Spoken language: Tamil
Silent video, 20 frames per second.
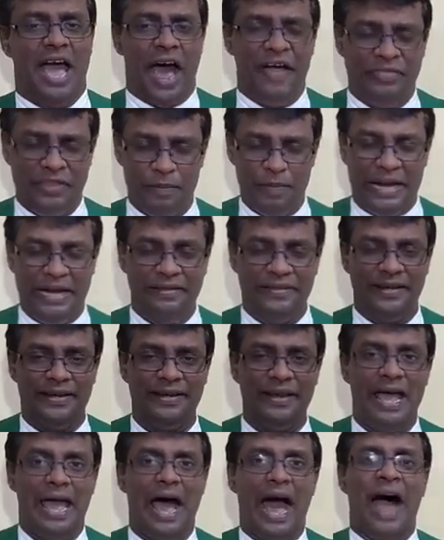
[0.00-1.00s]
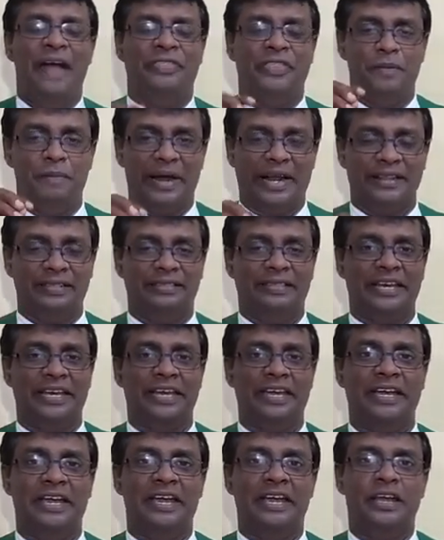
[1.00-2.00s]
அந்த மனிதன் அந்த மரத்தை
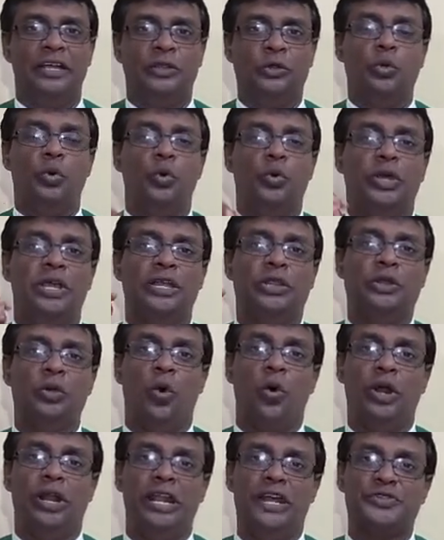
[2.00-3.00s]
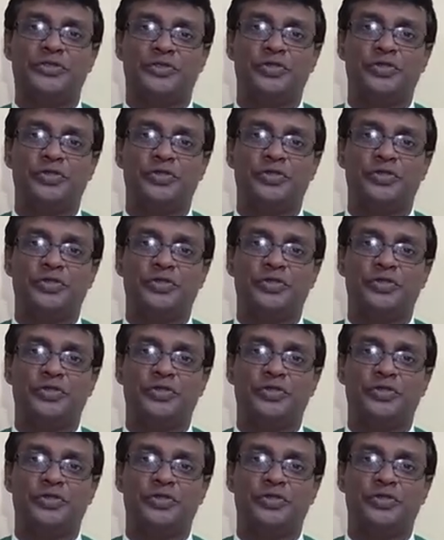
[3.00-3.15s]
தூக்கி தோளிலே